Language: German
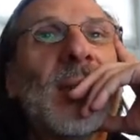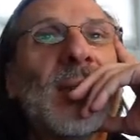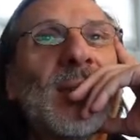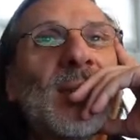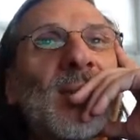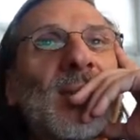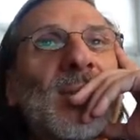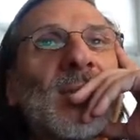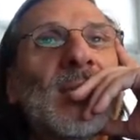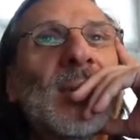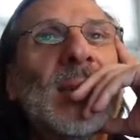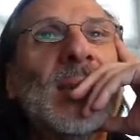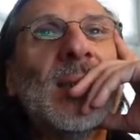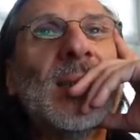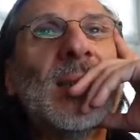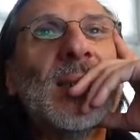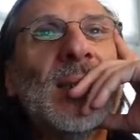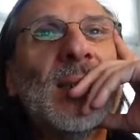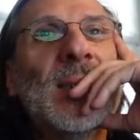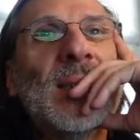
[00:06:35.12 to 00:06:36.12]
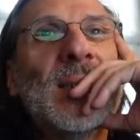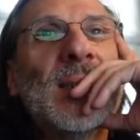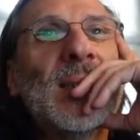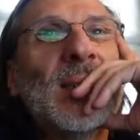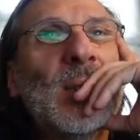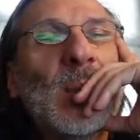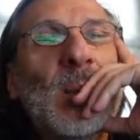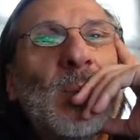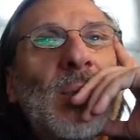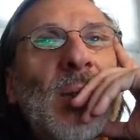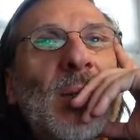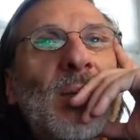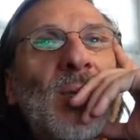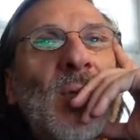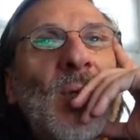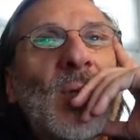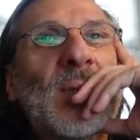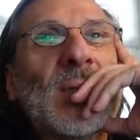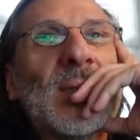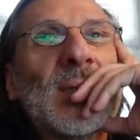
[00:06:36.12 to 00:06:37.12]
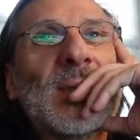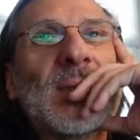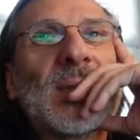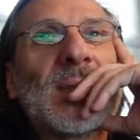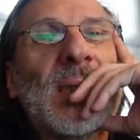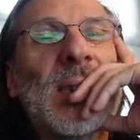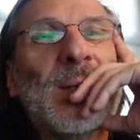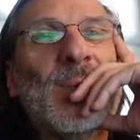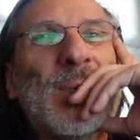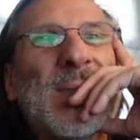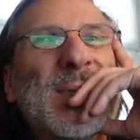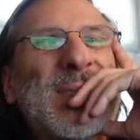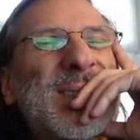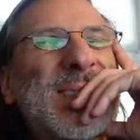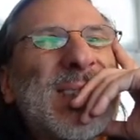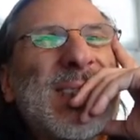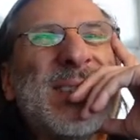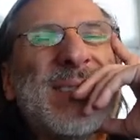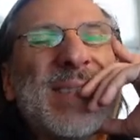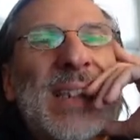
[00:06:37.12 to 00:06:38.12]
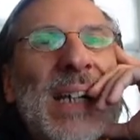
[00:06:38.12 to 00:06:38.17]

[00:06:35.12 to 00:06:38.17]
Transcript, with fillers: Also beim Wocken kann man ja